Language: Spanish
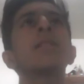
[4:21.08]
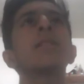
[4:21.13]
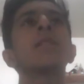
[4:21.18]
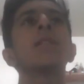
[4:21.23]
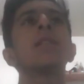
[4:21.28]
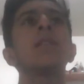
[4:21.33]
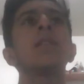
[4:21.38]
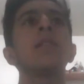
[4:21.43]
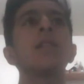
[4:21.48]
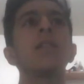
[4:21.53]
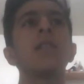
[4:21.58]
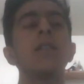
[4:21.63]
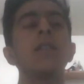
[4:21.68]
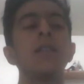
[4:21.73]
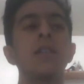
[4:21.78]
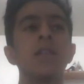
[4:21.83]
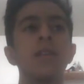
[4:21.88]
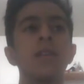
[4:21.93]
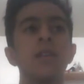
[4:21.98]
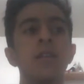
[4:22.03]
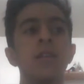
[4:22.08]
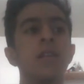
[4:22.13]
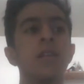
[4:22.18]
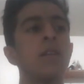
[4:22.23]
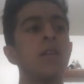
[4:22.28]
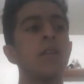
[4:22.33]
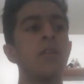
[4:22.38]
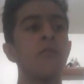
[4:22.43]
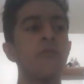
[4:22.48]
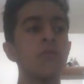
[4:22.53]
Eh, en
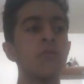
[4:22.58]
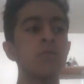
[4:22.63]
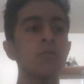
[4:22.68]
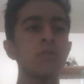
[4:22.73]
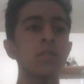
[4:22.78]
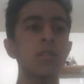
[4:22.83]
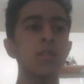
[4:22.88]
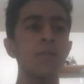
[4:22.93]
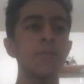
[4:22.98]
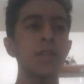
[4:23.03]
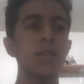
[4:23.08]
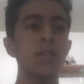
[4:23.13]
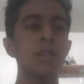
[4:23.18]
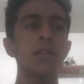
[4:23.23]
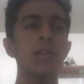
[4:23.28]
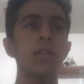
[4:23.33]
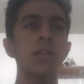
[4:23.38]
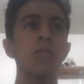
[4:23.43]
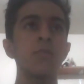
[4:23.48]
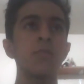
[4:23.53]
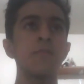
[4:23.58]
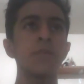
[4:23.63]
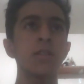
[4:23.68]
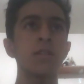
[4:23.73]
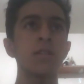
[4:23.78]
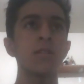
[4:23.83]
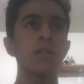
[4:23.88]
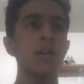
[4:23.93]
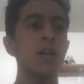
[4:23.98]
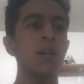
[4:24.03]
fútbol también
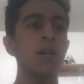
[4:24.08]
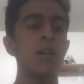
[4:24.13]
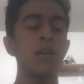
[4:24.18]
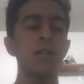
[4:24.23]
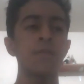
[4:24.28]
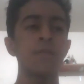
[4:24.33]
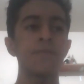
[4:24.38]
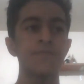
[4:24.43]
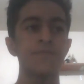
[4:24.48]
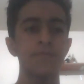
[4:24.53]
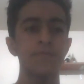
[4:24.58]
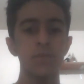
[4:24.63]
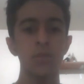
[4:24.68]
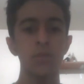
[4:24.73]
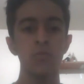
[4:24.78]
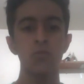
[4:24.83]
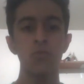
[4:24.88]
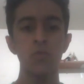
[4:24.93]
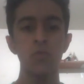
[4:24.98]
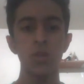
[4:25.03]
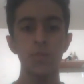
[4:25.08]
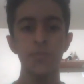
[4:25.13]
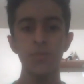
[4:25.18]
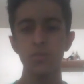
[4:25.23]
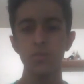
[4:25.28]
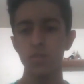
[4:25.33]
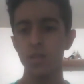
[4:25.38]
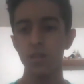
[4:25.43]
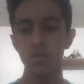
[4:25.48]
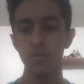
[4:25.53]
recomienda un cuerpo
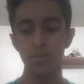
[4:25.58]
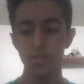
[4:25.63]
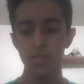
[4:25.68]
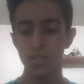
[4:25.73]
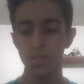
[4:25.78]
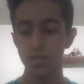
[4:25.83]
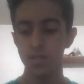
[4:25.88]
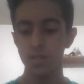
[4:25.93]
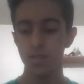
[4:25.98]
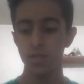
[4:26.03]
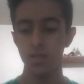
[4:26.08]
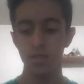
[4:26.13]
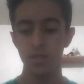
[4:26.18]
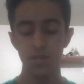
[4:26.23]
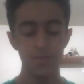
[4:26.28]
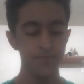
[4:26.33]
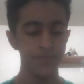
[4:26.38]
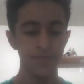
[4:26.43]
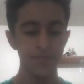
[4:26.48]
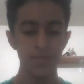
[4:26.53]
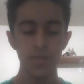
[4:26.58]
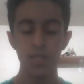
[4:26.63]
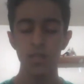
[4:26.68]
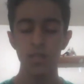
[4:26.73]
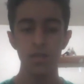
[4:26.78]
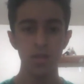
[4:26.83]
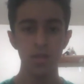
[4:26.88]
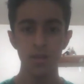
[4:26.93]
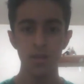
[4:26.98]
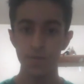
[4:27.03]
sano, así que
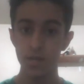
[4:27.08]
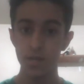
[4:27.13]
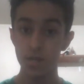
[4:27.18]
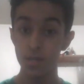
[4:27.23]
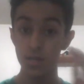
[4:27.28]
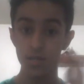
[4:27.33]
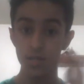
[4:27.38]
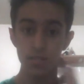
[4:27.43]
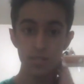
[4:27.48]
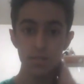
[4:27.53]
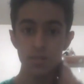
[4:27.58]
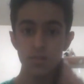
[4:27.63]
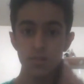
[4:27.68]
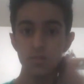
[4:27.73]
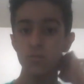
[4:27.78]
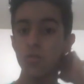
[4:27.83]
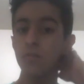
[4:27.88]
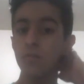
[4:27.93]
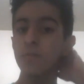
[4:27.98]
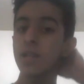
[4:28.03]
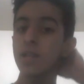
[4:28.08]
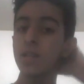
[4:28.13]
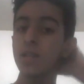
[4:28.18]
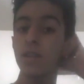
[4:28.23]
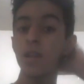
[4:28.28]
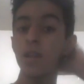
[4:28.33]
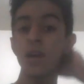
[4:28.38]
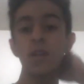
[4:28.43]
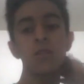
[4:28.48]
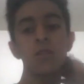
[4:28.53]
jamás tomé
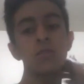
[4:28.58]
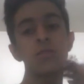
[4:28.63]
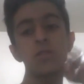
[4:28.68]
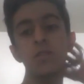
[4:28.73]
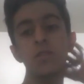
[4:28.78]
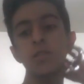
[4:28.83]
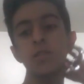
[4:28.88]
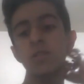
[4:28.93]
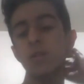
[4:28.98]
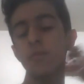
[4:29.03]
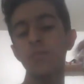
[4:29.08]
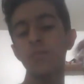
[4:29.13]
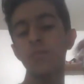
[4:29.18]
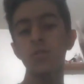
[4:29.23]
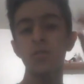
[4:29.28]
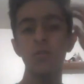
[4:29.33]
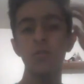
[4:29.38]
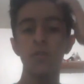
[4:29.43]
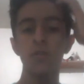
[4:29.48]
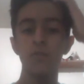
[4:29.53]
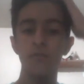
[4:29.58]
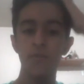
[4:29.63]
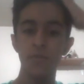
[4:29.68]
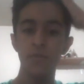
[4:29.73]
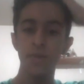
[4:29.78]
alcohol y tampoco fumé.